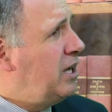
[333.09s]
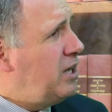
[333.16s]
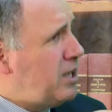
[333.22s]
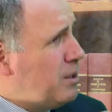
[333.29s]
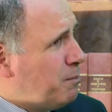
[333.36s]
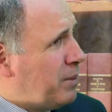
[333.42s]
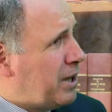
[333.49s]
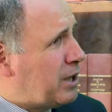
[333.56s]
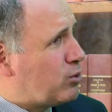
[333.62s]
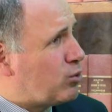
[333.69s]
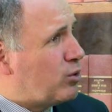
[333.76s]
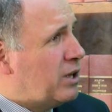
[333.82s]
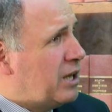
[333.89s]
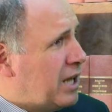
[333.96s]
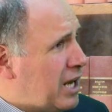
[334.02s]
e
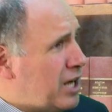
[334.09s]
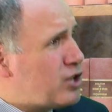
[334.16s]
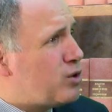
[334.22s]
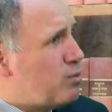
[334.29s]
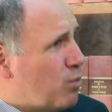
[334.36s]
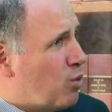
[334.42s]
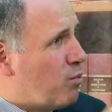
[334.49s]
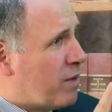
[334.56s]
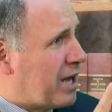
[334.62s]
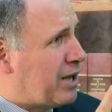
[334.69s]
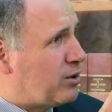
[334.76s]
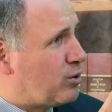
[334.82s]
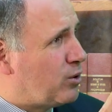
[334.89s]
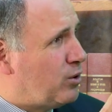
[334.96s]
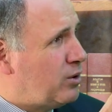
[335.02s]
Pedro, neste
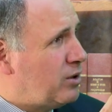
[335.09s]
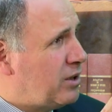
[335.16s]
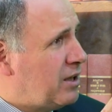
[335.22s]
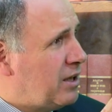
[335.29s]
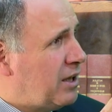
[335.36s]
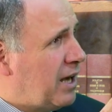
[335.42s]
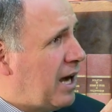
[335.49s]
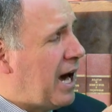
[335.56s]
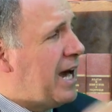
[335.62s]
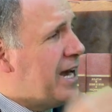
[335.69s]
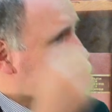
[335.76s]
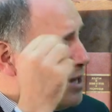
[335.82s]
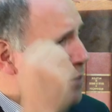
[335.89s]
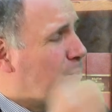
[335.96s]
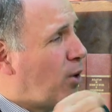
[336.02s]
momento,
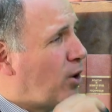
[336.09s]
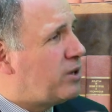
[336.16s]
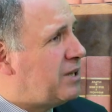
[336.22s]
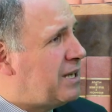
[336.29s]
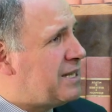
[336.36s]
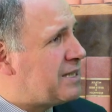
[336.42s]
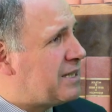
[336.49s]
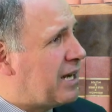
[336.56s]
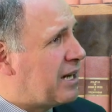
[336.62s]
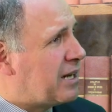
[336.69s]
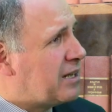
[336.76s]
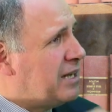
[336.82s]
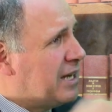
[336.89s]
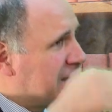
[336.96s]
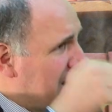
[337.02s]
ainda pode dizer
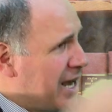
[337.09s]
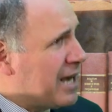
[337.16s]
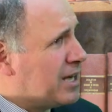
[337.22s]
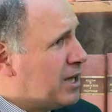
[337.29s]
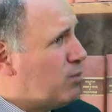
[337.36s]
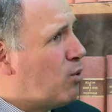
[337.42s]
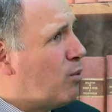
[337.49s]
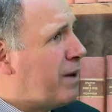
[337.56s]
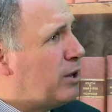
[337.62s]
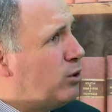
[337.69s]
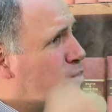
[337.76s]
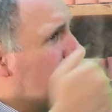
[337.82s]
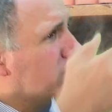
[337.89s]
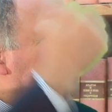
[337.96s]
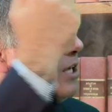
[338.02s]
que até aquele momento
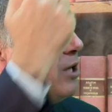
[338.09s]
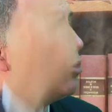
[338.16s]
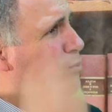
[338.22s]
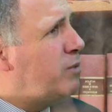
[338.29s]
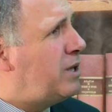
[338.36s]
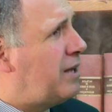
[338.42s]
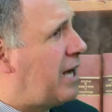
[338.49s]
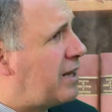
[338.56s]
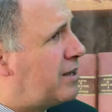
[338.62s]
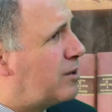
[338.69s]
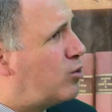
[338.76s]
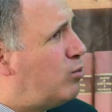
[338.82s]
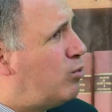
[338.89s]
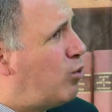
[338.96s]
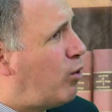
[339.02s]
nunca tinha comido nada
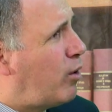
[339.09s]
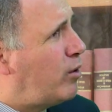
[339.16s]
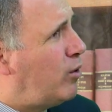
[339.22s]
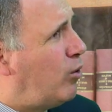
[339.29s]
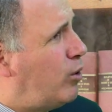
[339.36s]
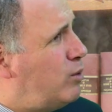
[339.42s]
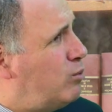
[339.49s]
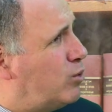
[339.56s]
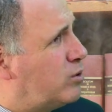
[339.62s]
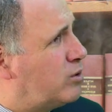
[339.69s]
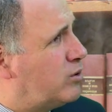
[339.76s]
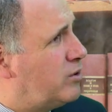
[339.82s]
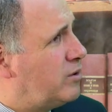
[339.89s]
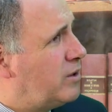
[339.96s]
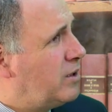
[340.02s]
comum ou
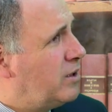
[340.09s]
imundo.